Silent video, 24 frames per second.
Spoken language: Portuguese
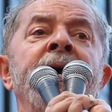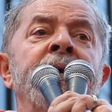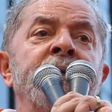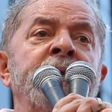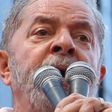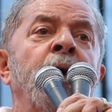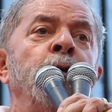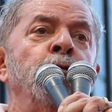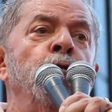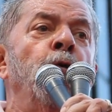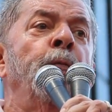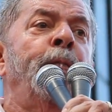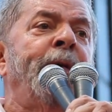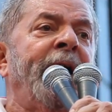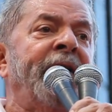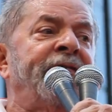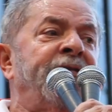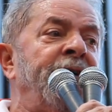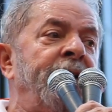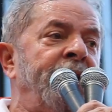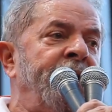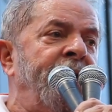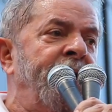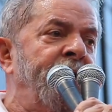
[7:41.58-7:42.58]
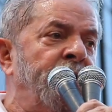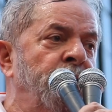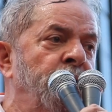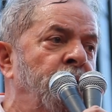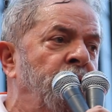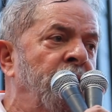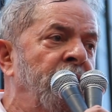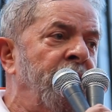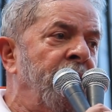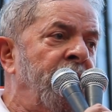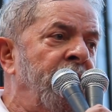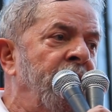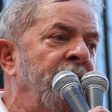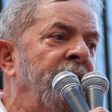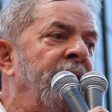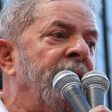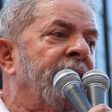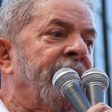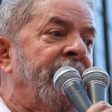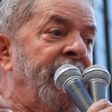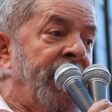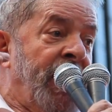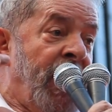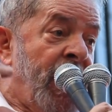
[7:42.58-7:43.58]
nenhum brasileiro
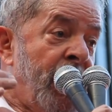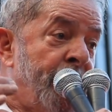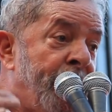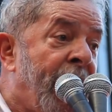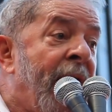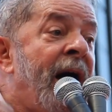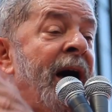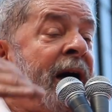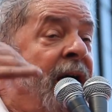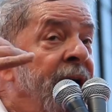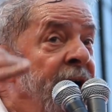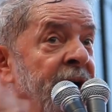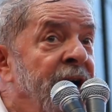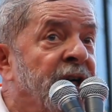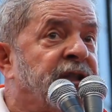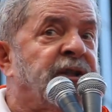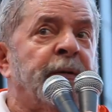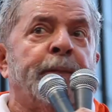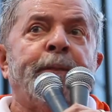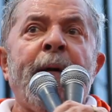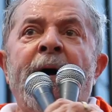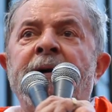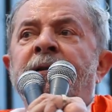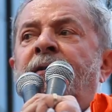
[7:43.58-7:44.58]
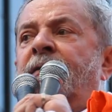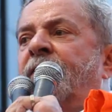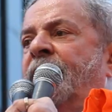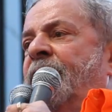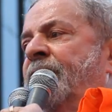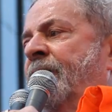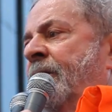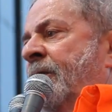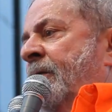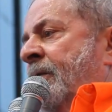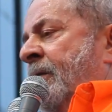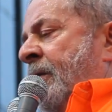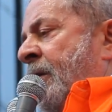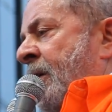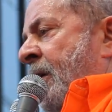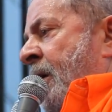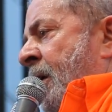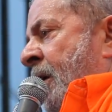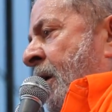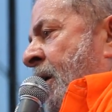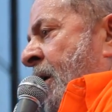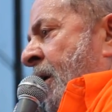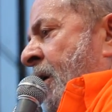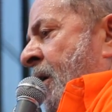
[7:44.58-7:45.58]
que ama este país.
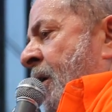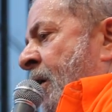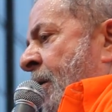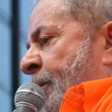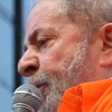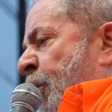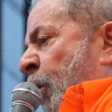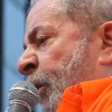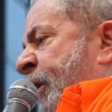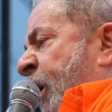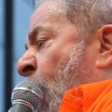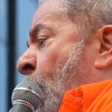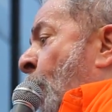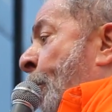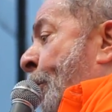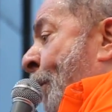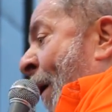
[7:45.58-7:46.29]
Porque o